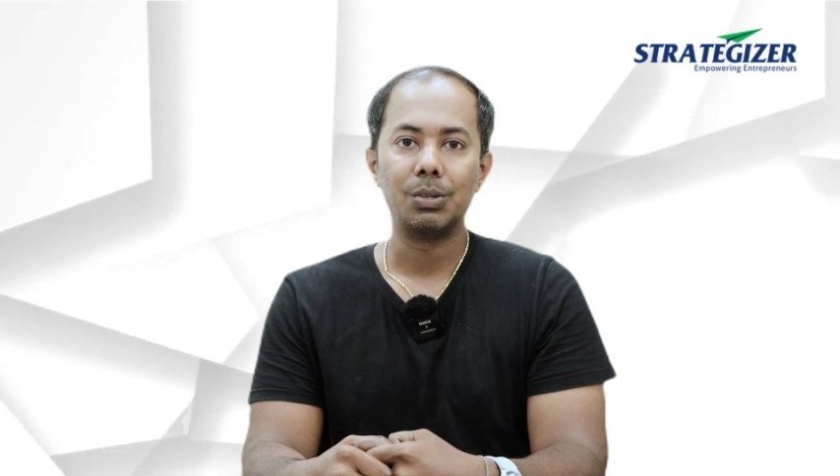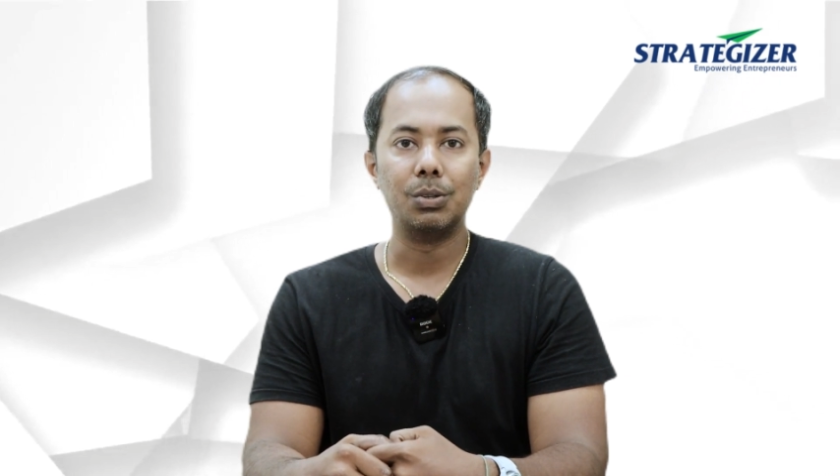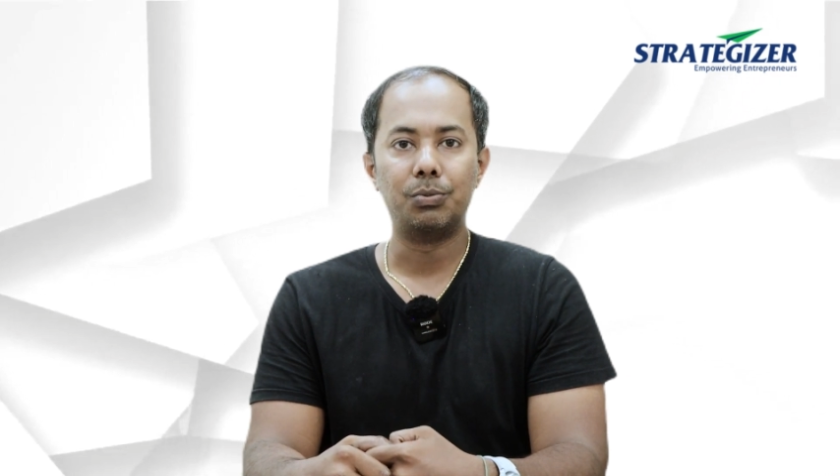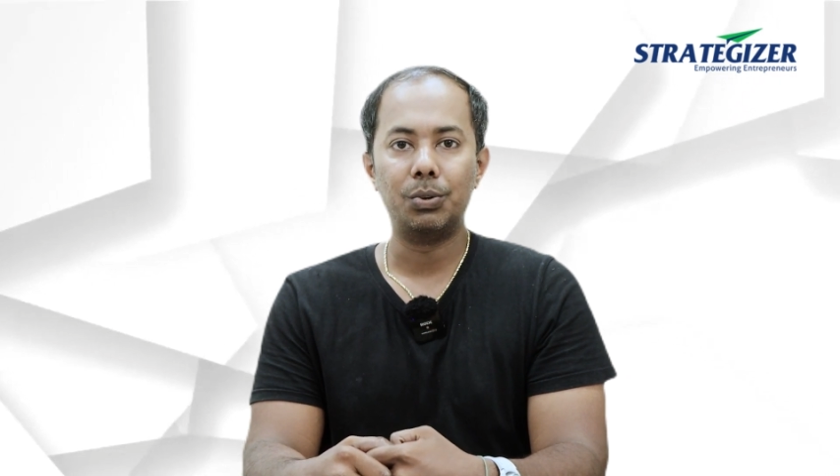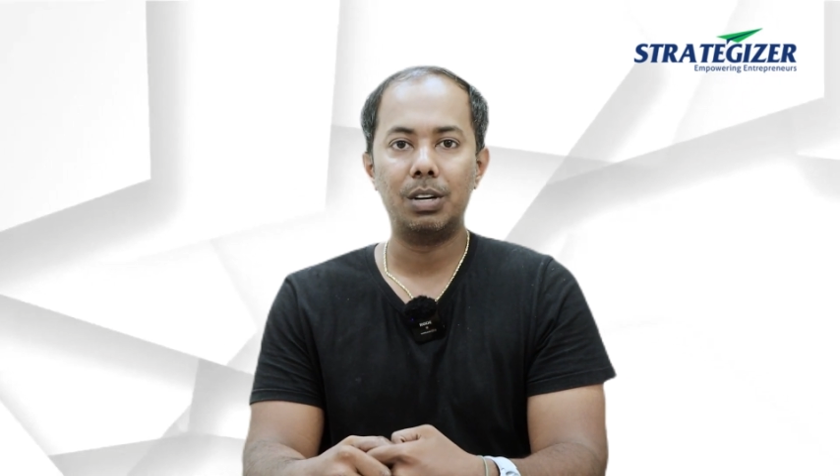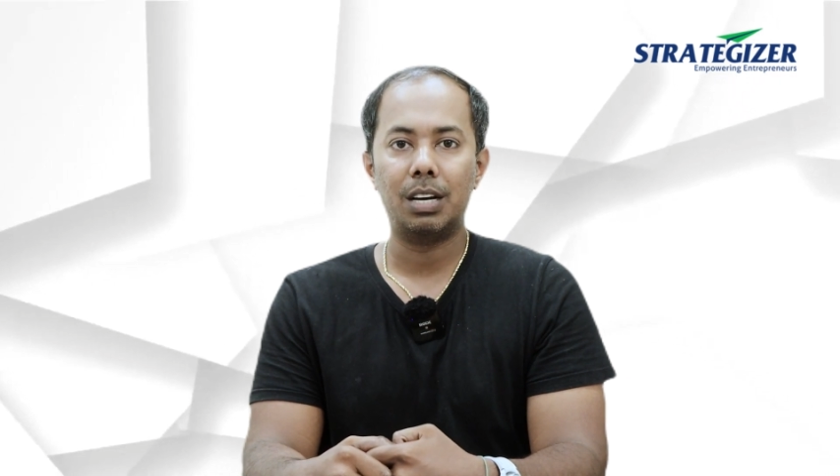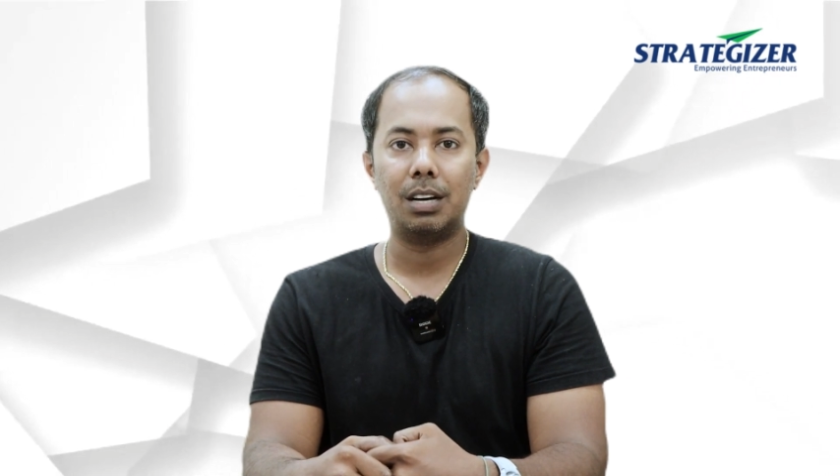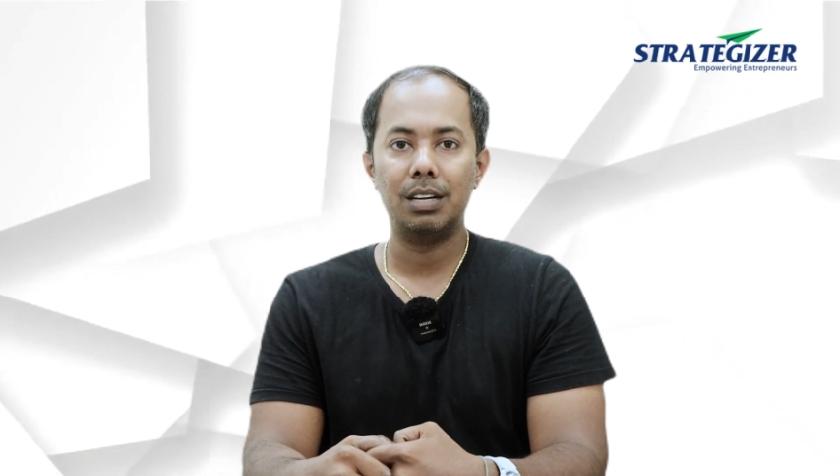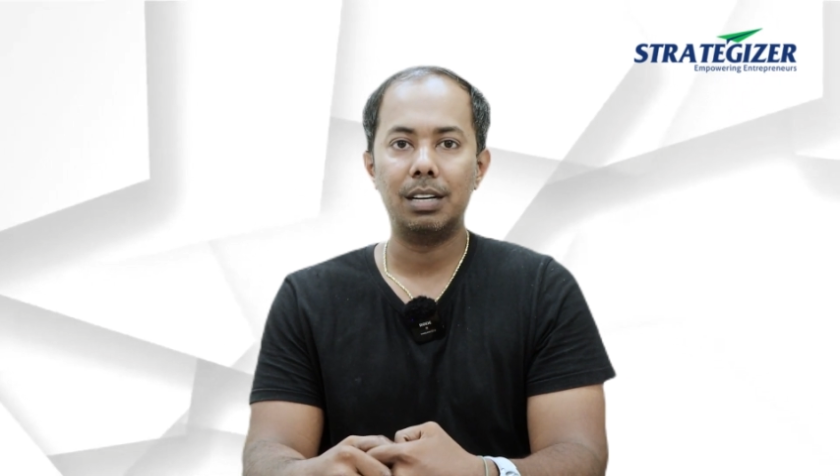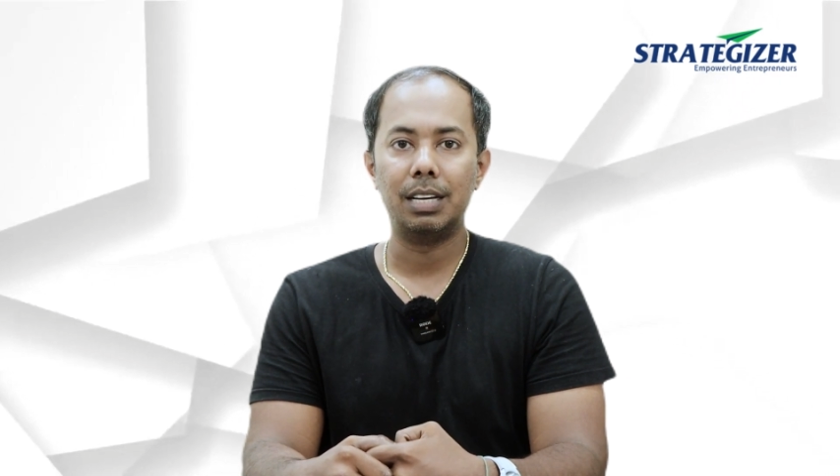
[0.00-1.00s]
ஸோ
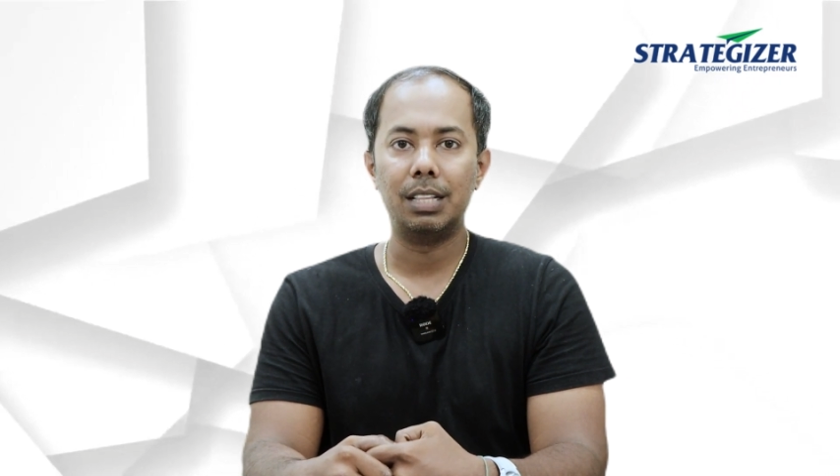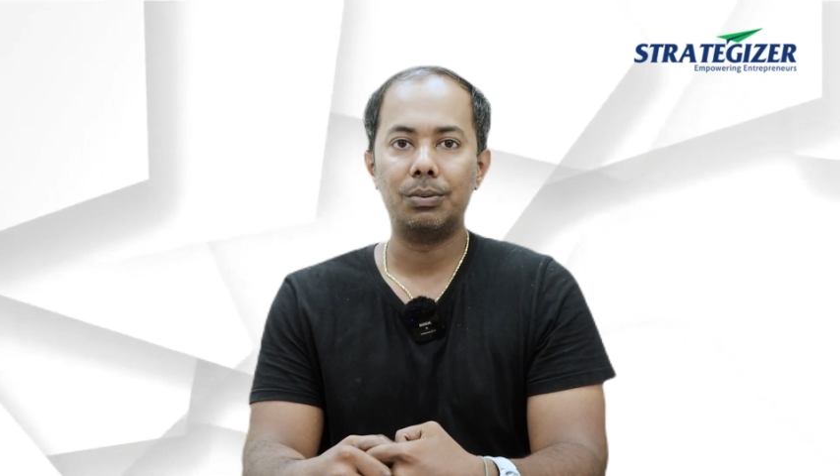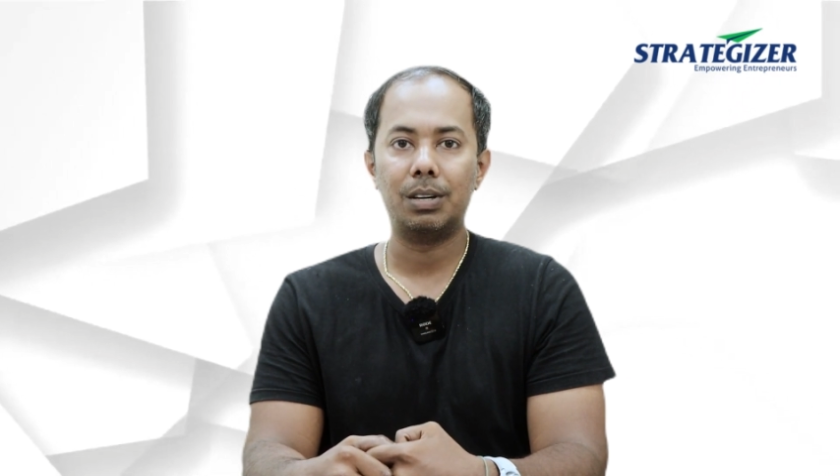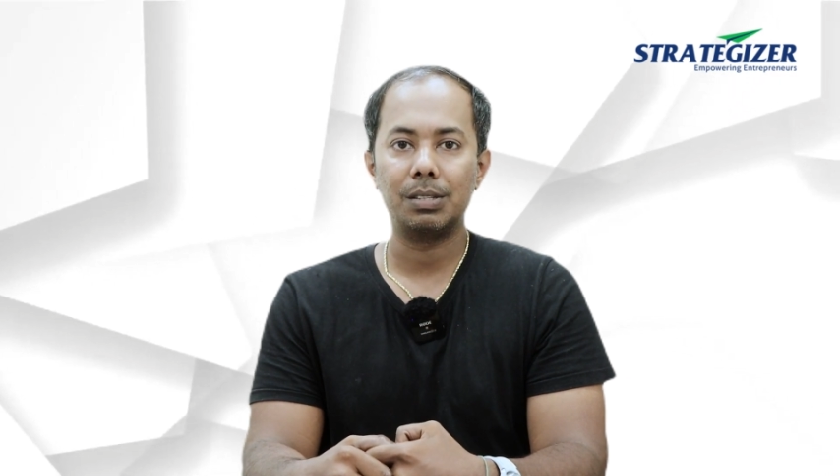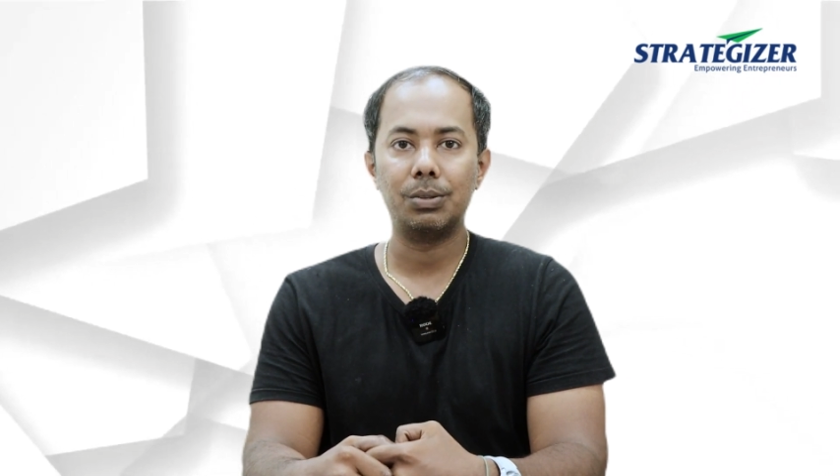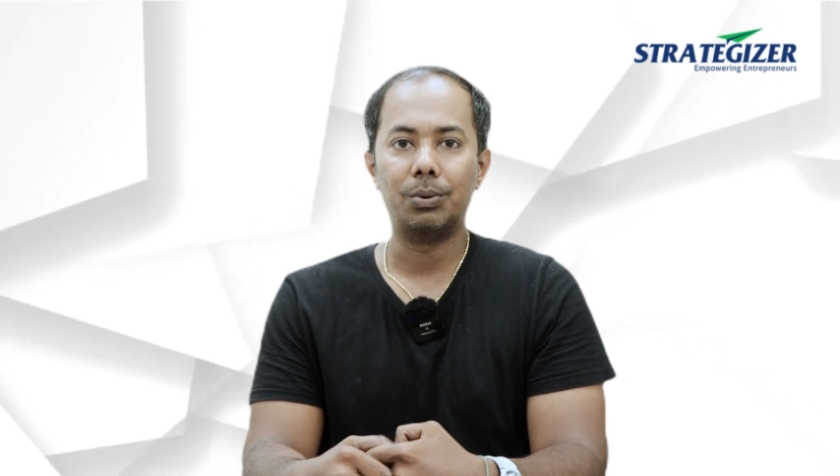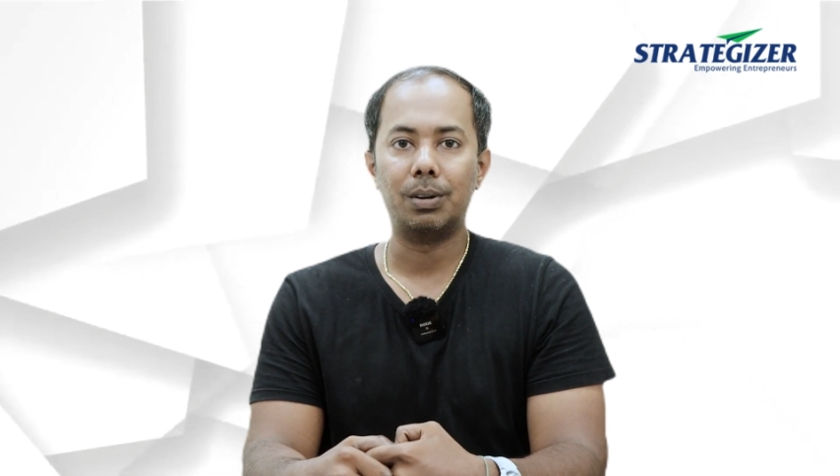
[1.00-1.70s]
ஃபுட்டாக இல்லை எதுவாக ஸோ